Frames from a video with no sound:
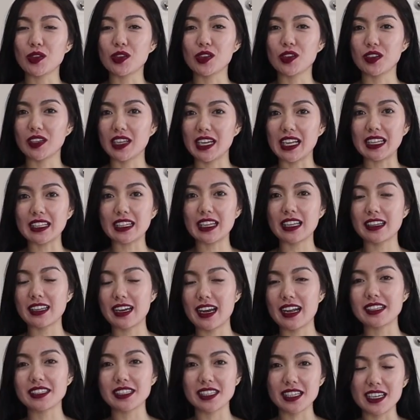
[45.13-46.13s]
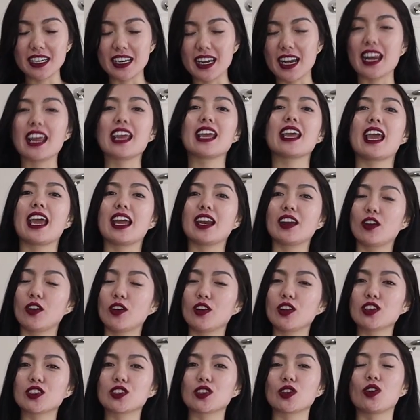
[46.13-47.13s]
yung link kay Dress Lily and
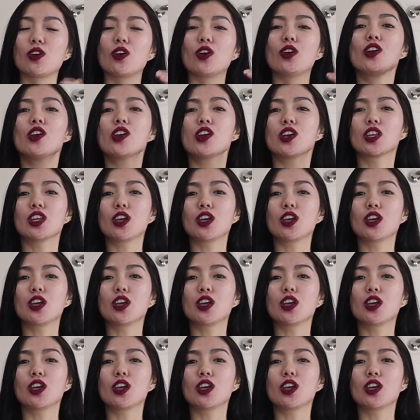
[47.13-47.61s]
also